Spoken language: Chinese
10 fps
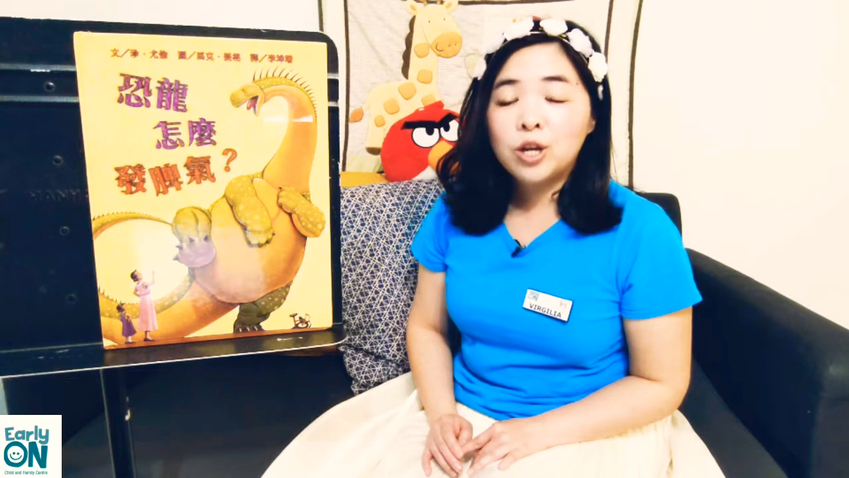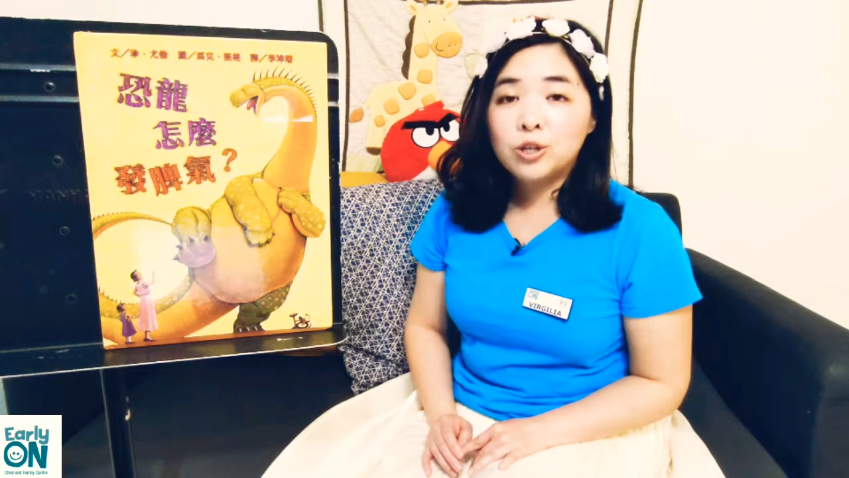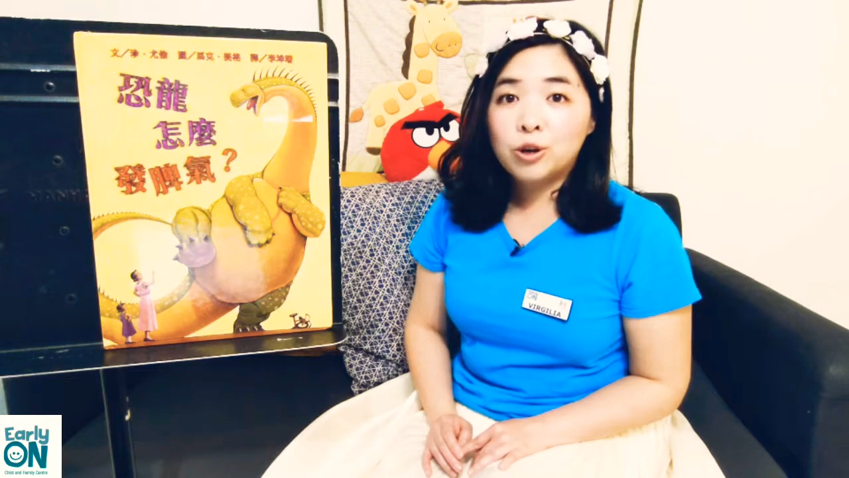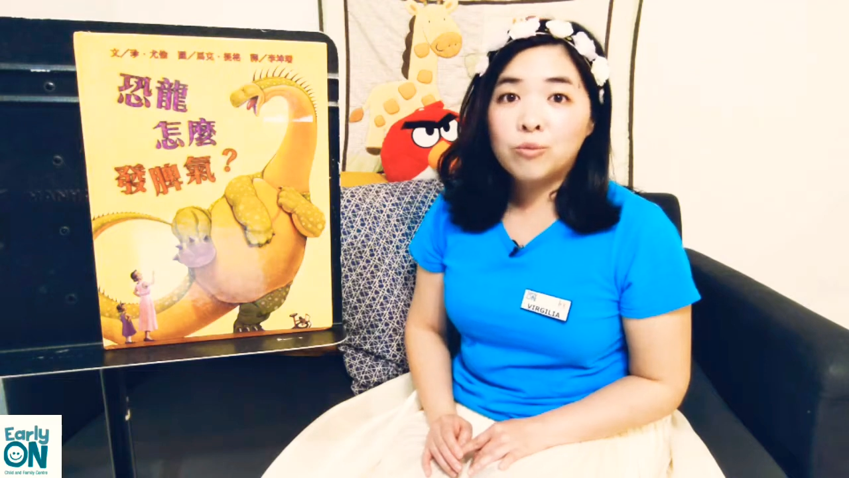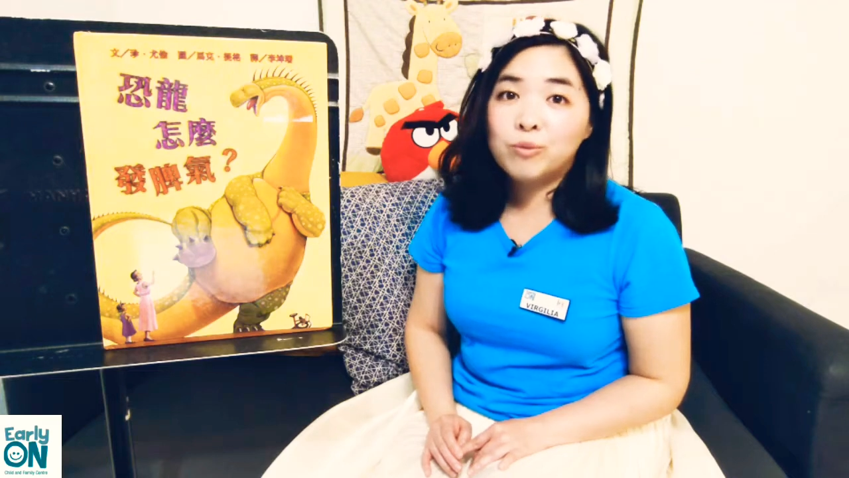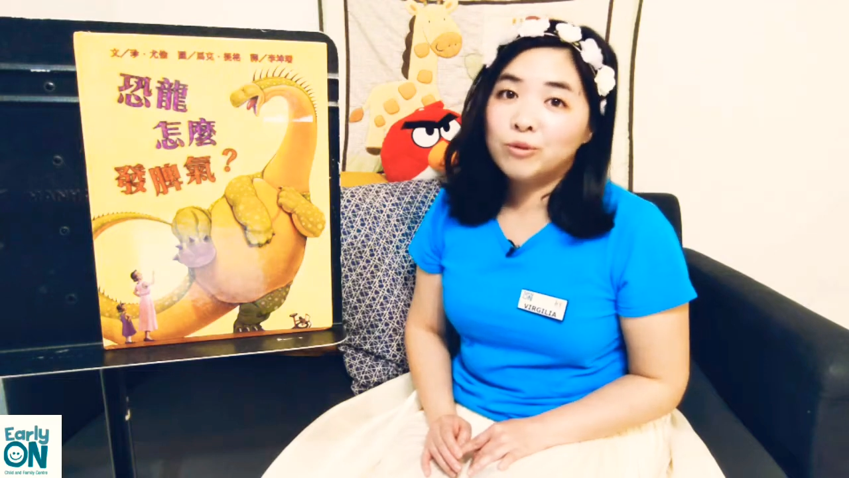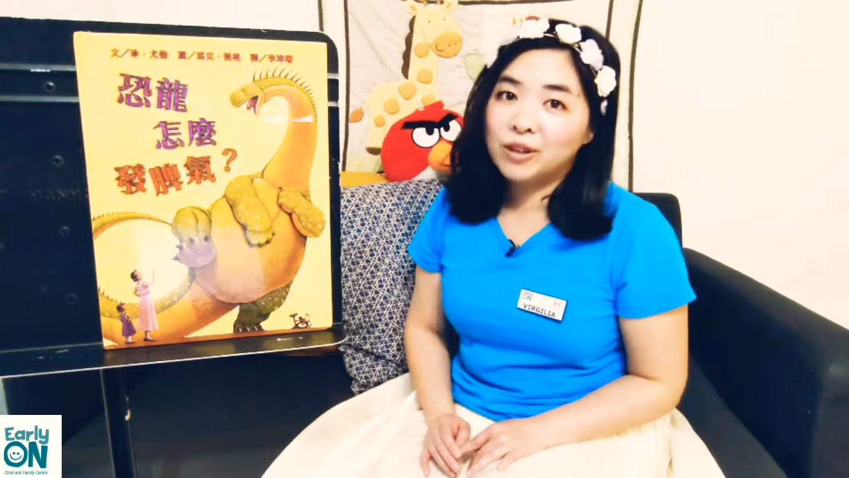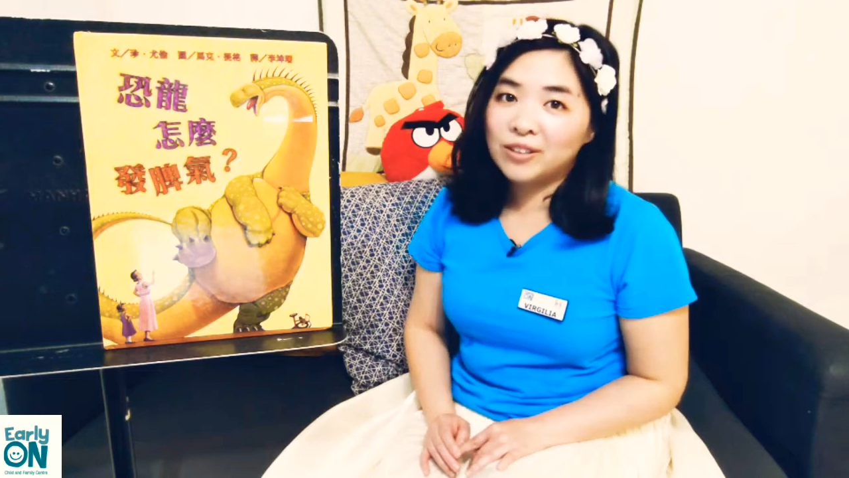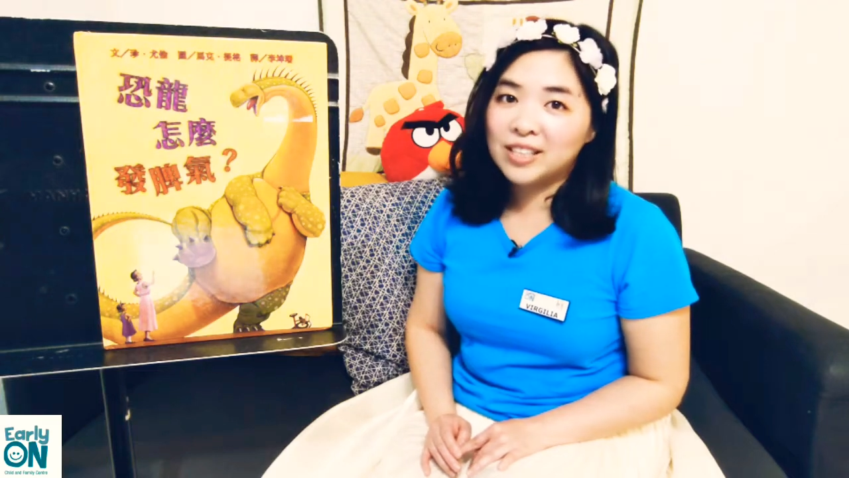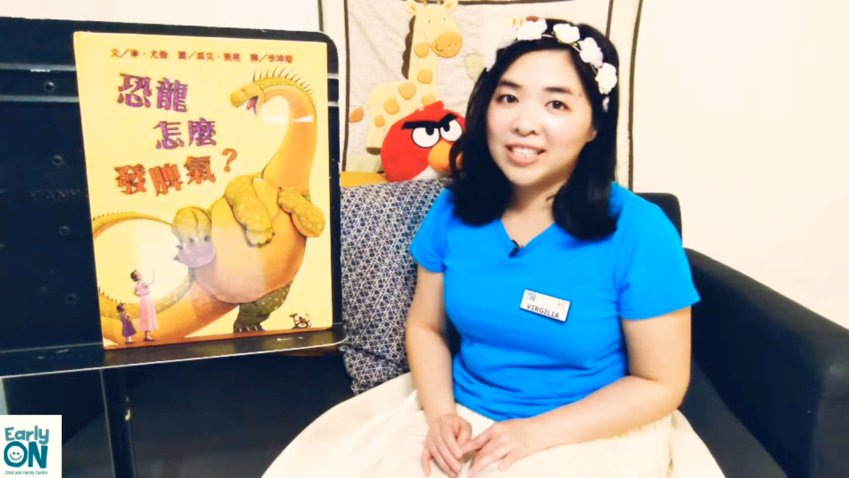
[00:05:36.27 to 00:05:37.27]
用不
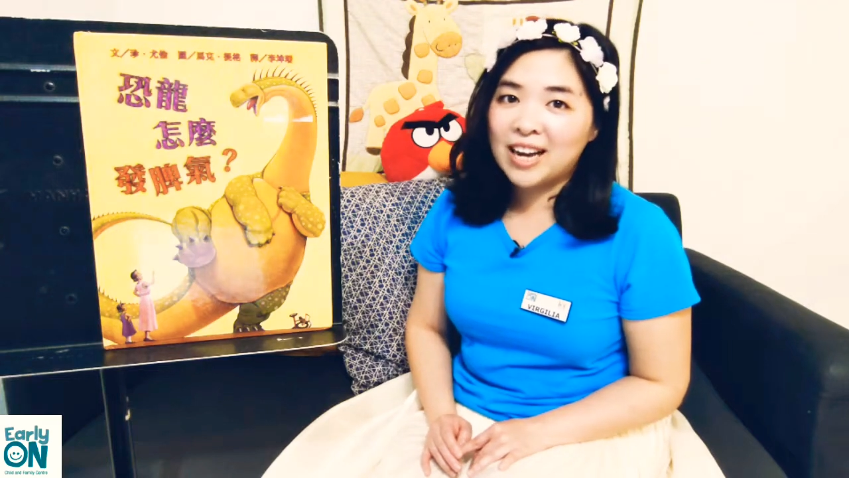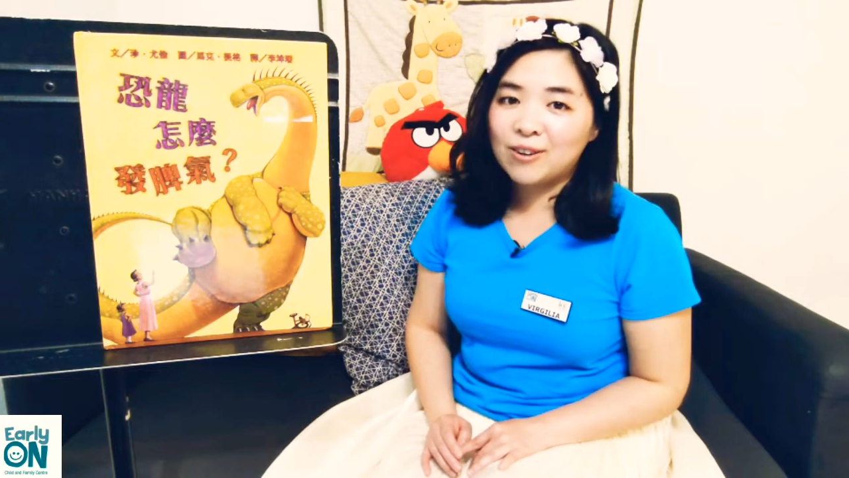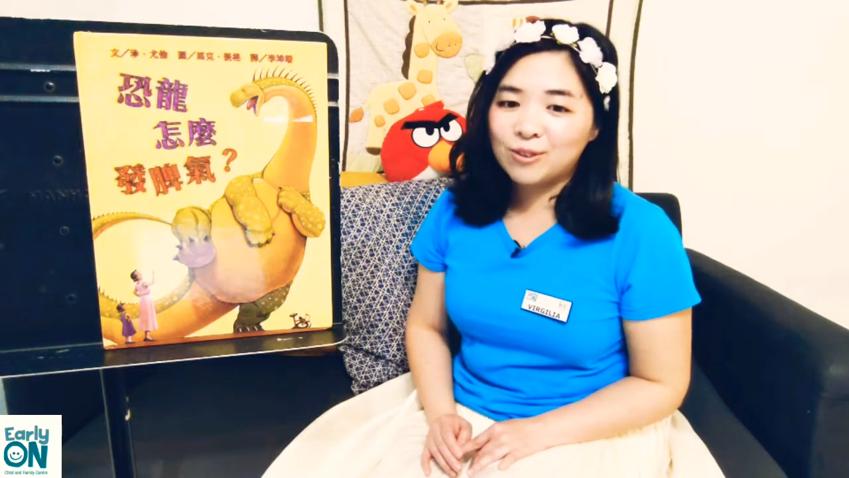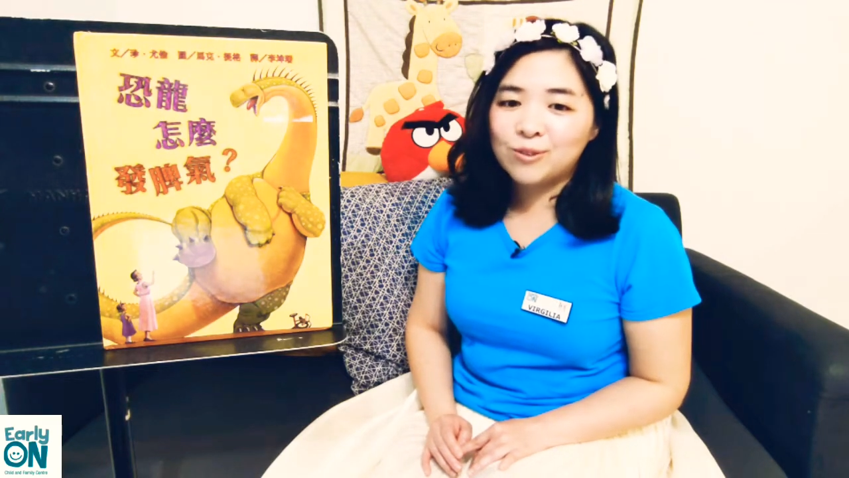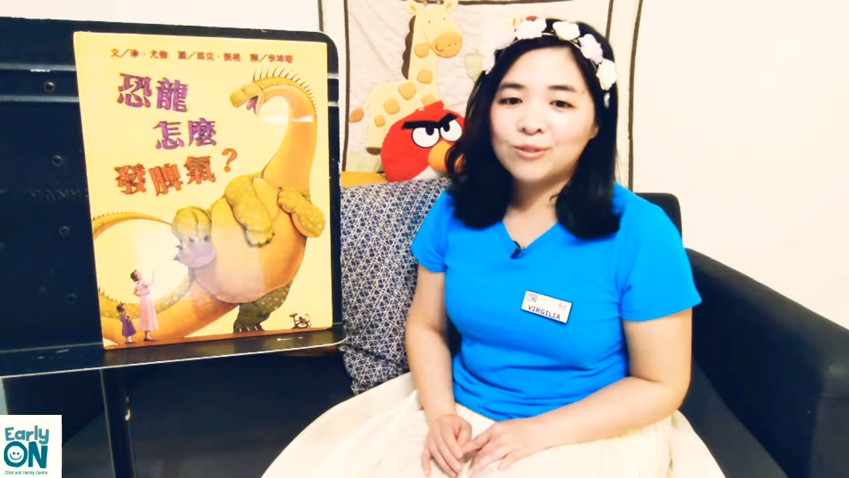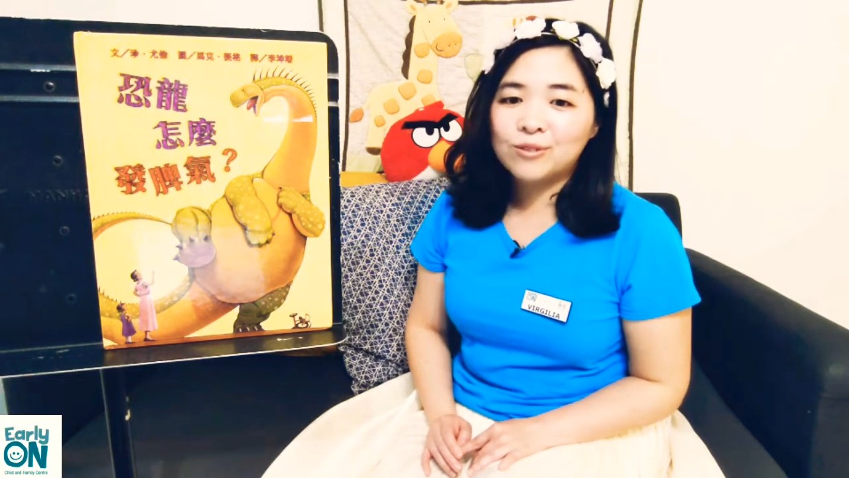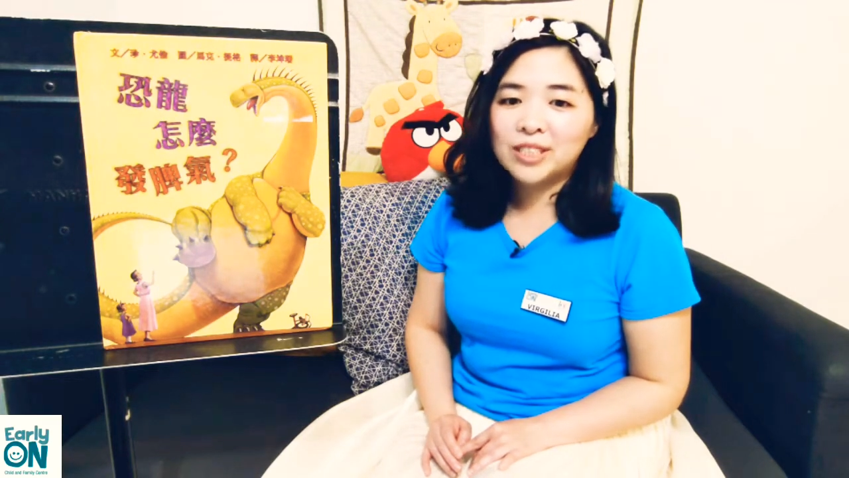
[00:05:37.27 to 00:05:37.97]
同的角度